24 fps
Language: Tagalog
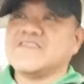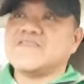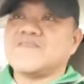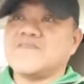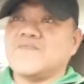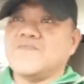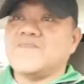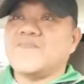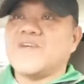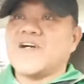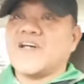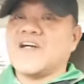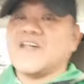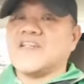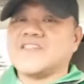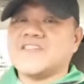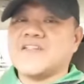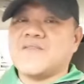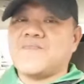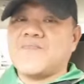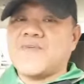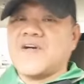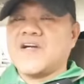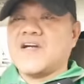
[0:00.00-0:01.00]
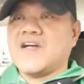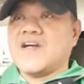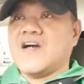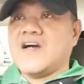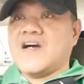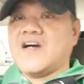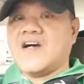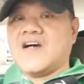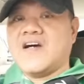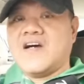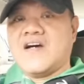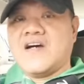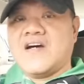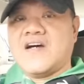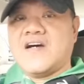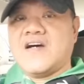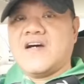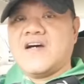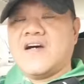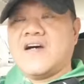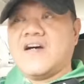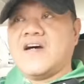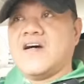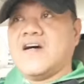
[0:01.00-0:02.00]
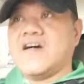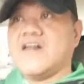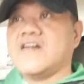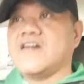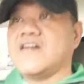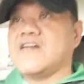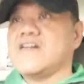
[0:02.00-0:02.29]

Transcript: Kumbaga sa pag uh,